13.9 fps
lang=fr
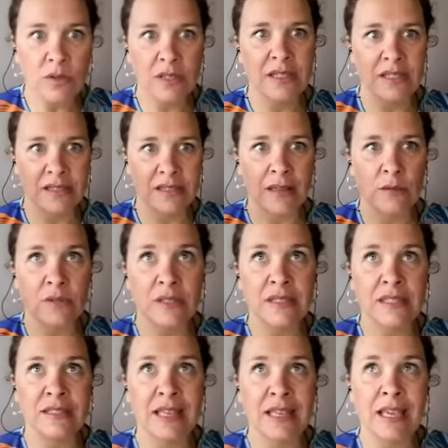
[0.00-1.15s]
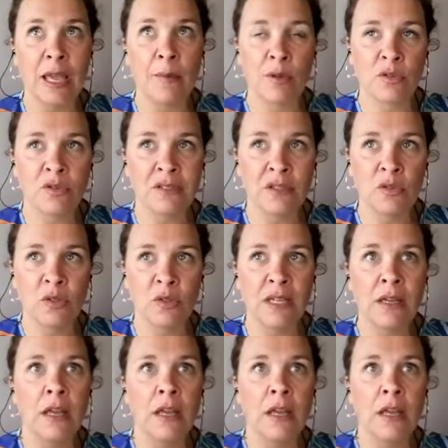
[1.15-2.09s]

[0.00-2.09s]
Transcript: C'est ça, aussi, c'est ça qui est important, c'est de se dire